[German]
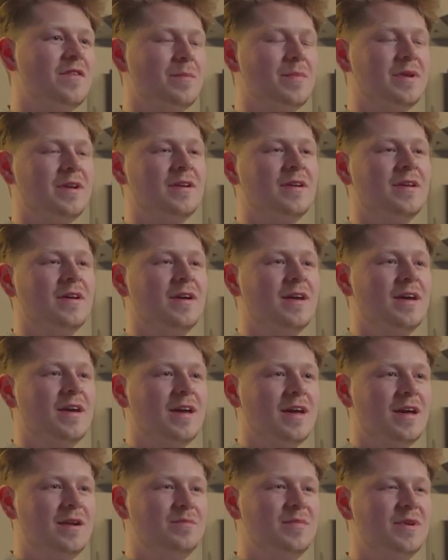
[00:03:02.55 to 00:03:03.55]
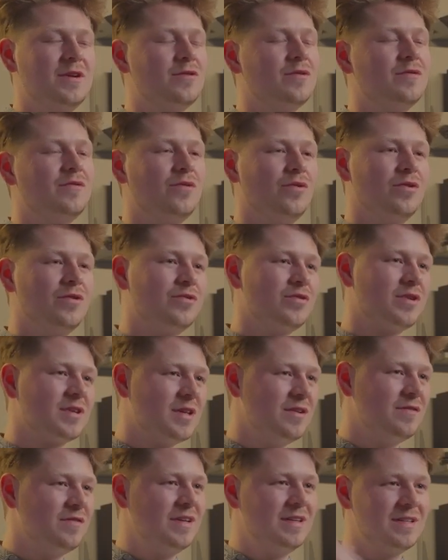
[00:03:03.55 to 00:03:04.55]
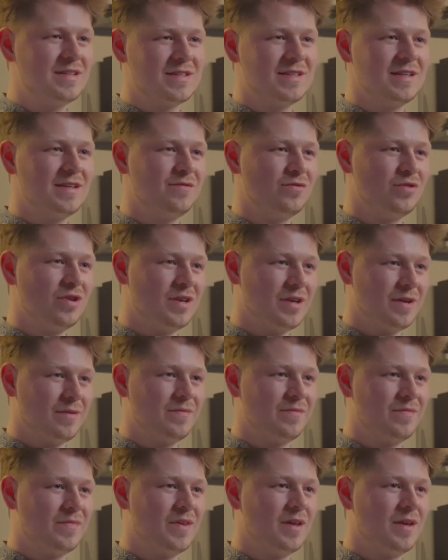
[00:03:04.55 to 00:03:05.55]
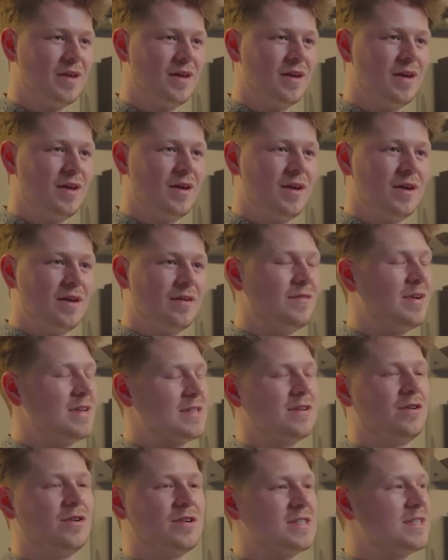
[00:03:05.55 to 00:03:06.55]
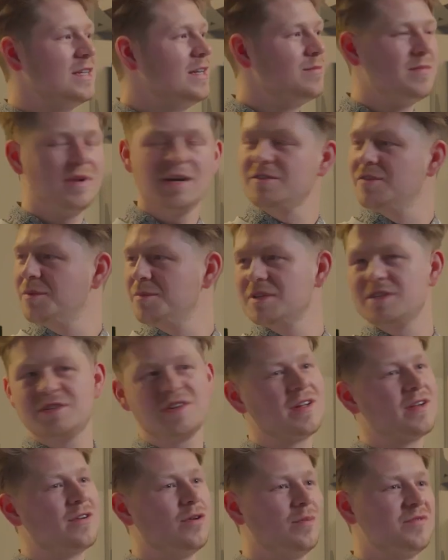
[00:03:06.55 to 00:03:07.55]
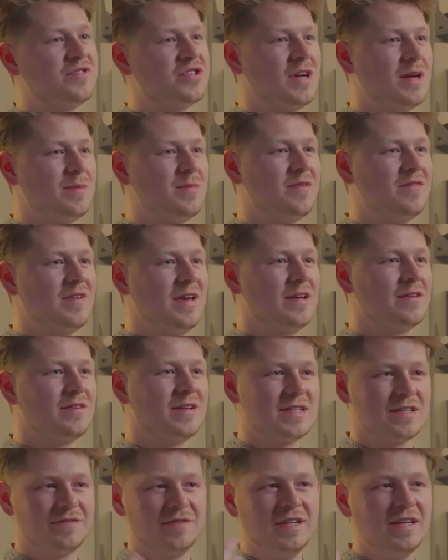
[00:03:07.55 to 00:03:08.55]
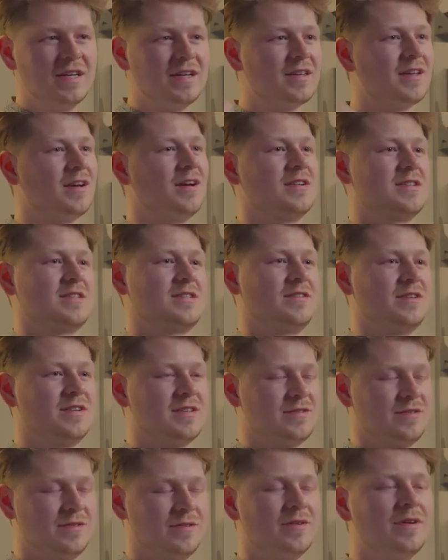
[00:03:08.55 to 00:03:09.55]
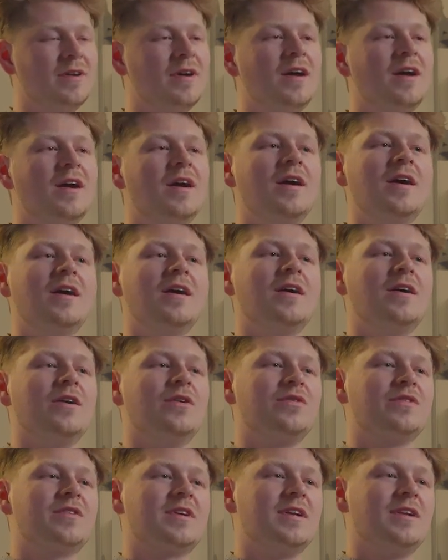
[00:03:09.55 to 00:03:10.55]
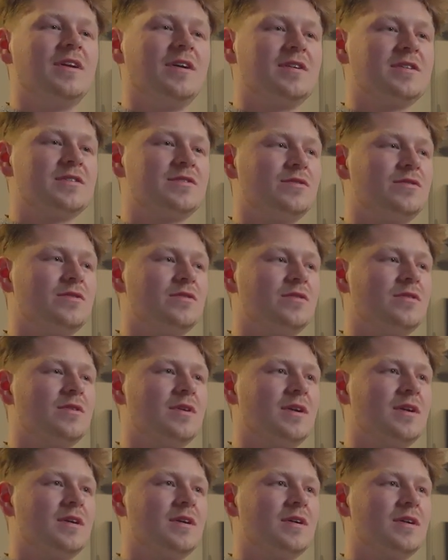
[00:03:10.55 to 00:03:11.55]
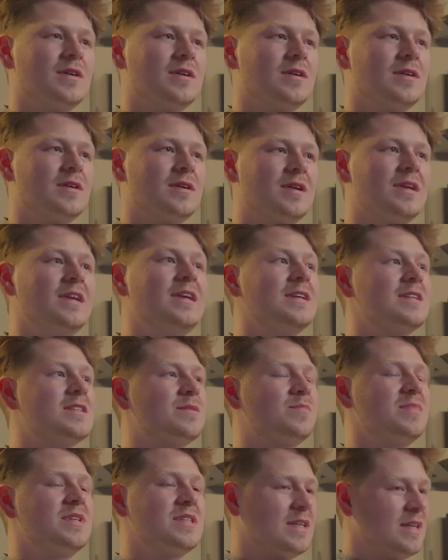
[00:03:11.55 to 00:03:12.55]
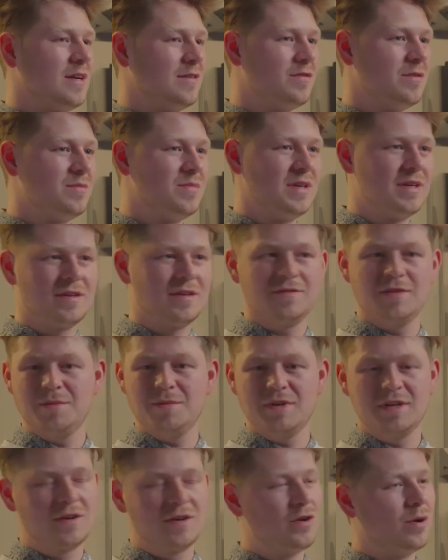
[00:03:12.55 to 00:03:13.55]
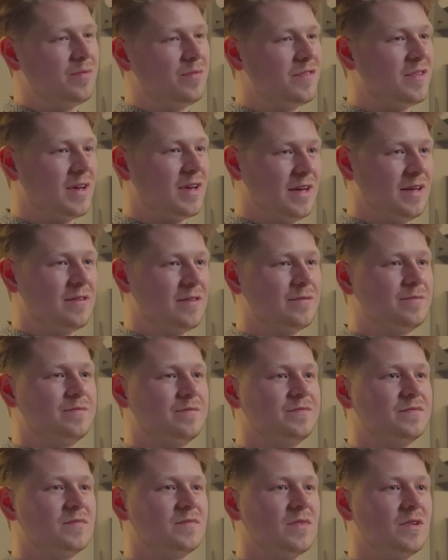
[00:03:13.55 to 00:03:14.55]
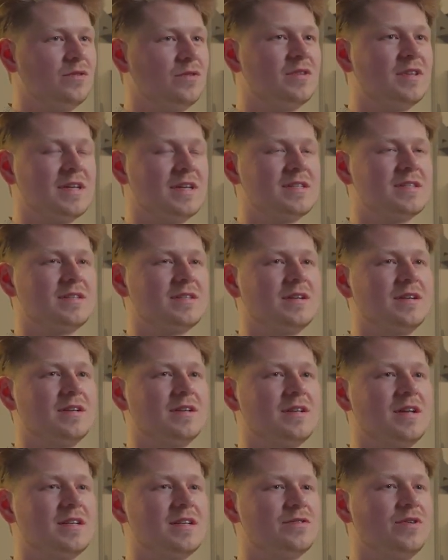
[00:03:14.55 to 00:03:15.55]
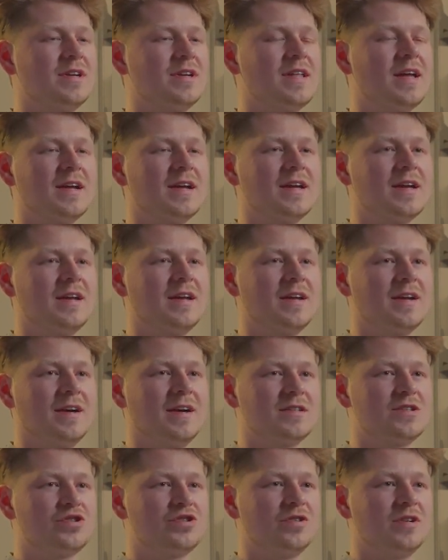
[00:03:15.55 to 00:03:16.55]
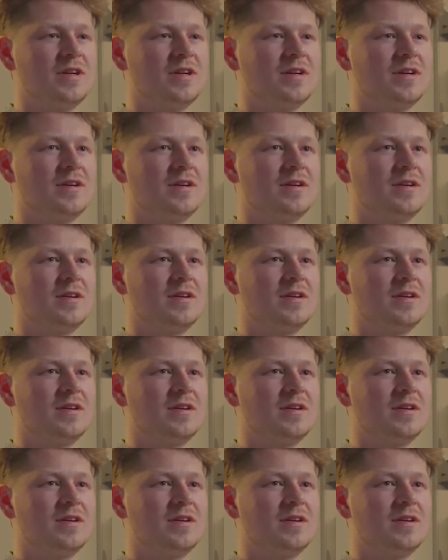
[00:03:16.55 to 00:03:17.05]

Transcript: wenn man ein Mikrofon durch den Wind ziehen würde was ja auch Sinn macht, wenn man sich den Kopf schnell bewegt und es ist windig draußen oder so. Und genauso äh, klingt es bisher für mich, wenn man den Kopf dreht. Und das äh, erzeugt eigentlich eine ganz schöne